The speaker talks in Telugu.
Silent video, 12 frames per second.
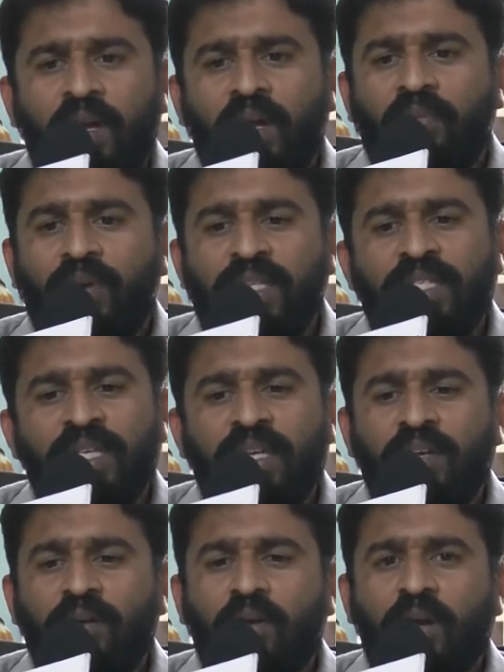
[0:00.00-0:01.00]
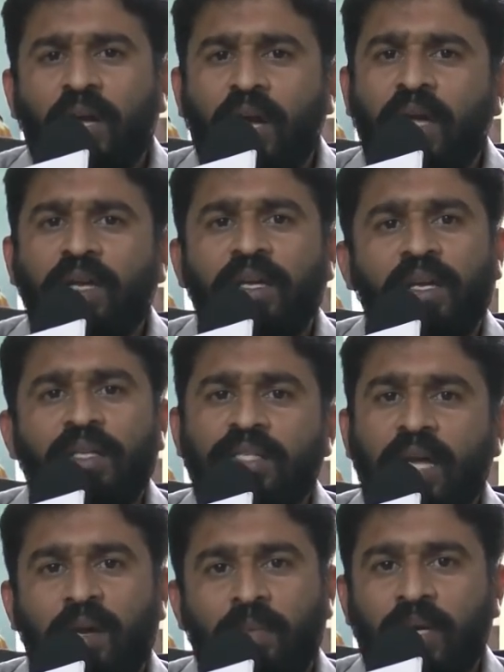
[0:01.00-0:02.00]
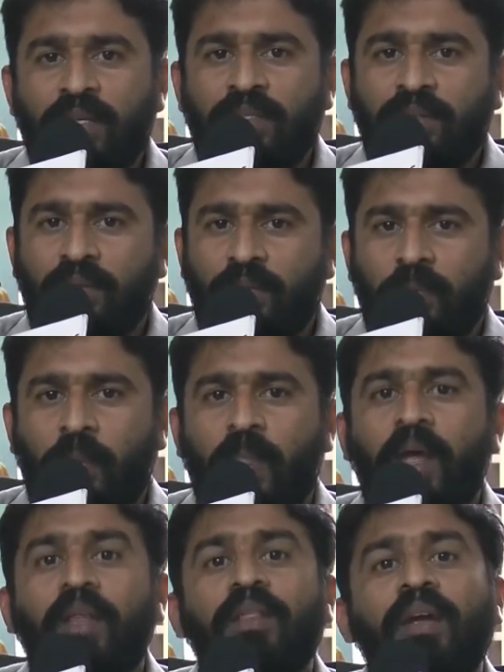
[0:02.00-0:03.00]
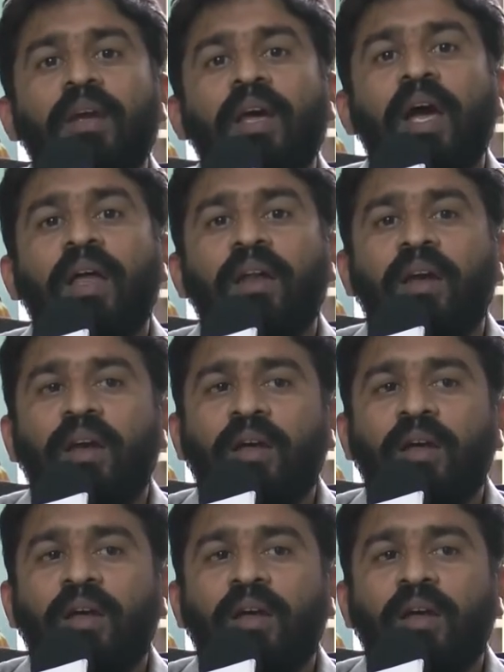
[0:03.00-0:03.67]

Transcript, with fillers: నేను ఫస్ట్ సిట్టింగ్లోనే ఆయనకి చాలా బాగా నచ్చింది ఎందుకంటే ఆయన